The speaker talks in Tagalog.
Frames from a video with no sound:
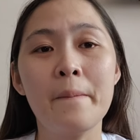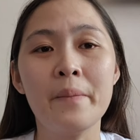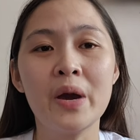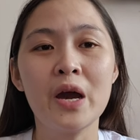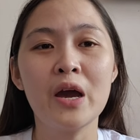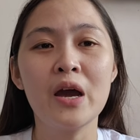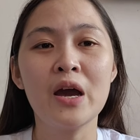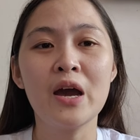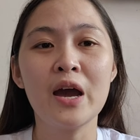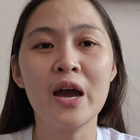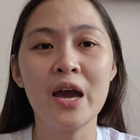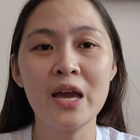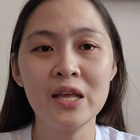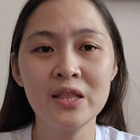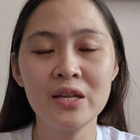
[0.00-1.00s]

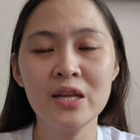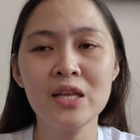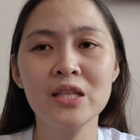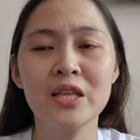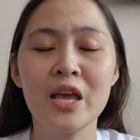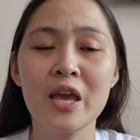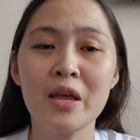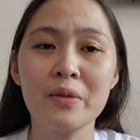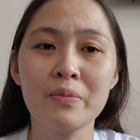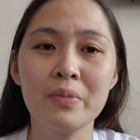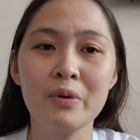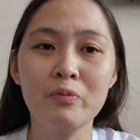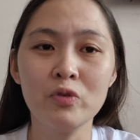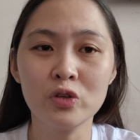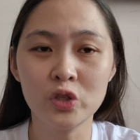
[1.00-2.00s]
ma-hydrate and
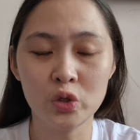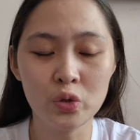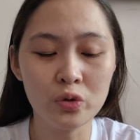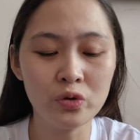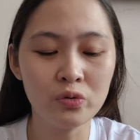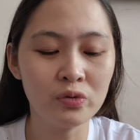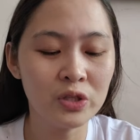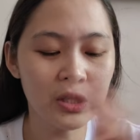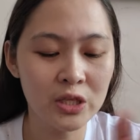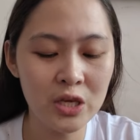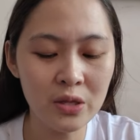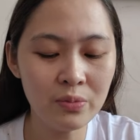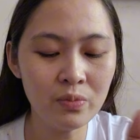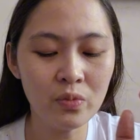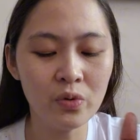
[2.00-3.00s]
ma-moisture yung
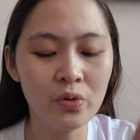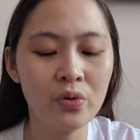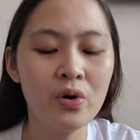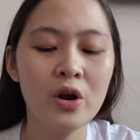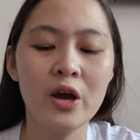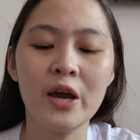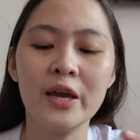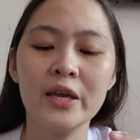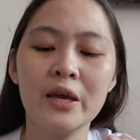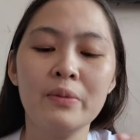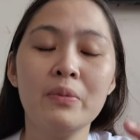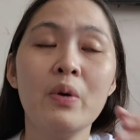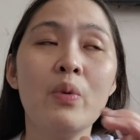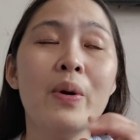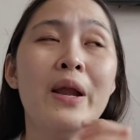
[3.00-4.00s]
skin mo.
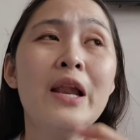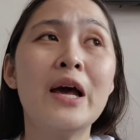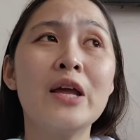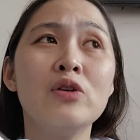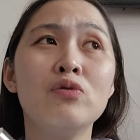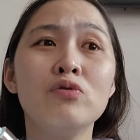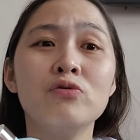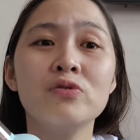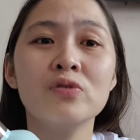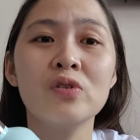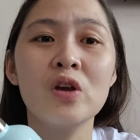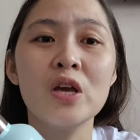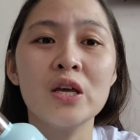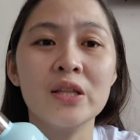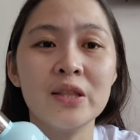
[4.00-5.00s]
Ayan, mawala yung
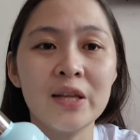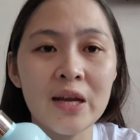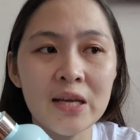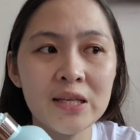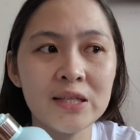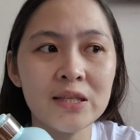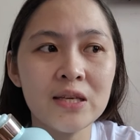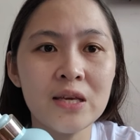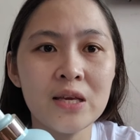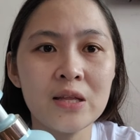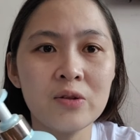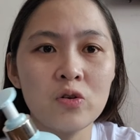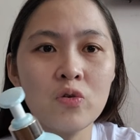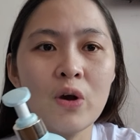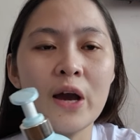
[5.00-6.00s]
dry
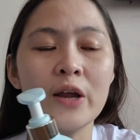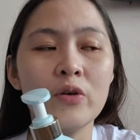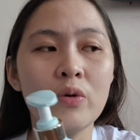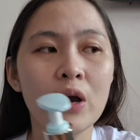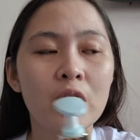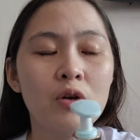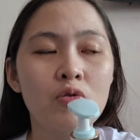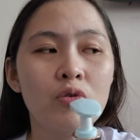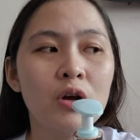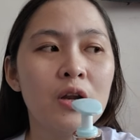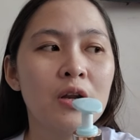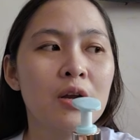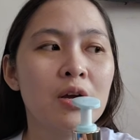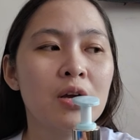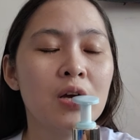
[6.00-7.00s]
skin. Kung araw-araw ka
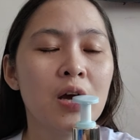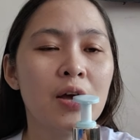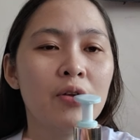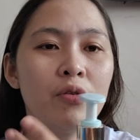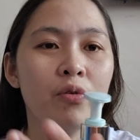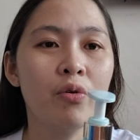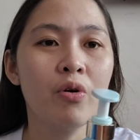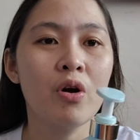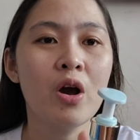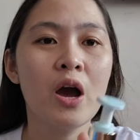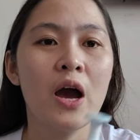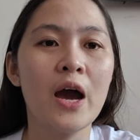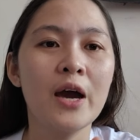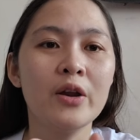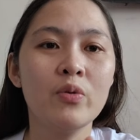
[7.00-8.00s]
ng ano,
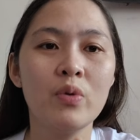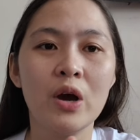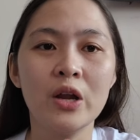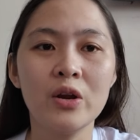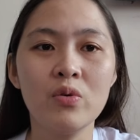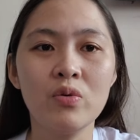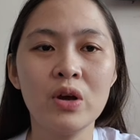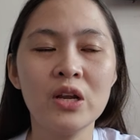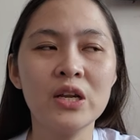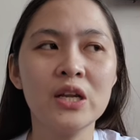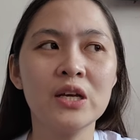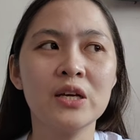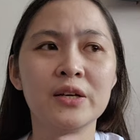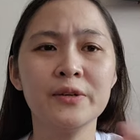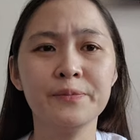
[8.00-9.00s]
araw-araw ka
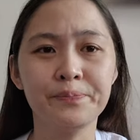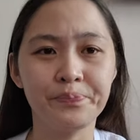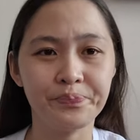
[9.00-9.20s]
nag